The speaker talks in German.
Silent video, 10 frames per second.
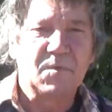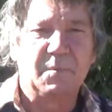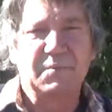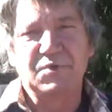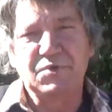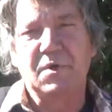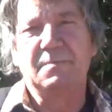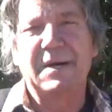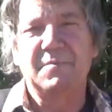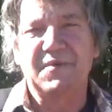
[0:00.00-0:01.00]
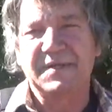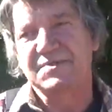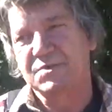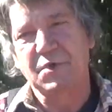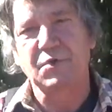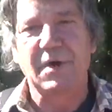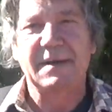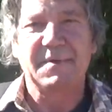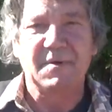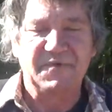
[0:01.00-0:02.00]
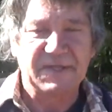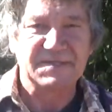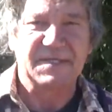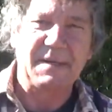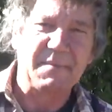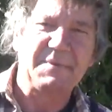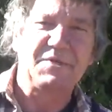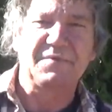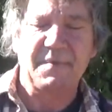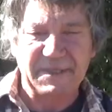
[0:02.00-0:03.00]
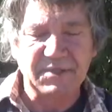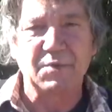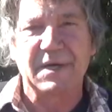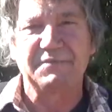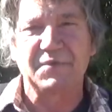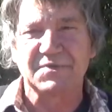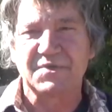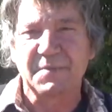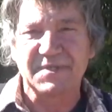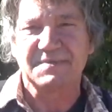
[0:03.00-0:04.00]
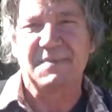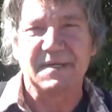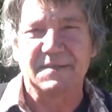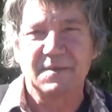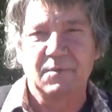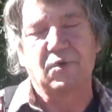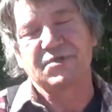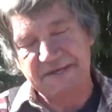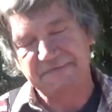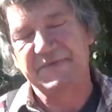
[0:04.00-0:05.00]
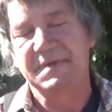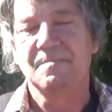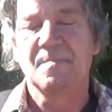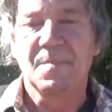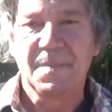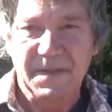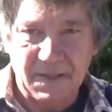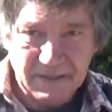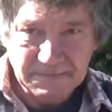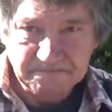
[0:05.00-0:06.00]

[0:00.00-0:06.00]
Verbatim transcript: ob man nicht noch einen Baum pflanzen oder noch einen Baum pflanzen. Dann kann man nicht, wenn man ihn noch hat, Pfirsich Most machen oder Saft. Ja,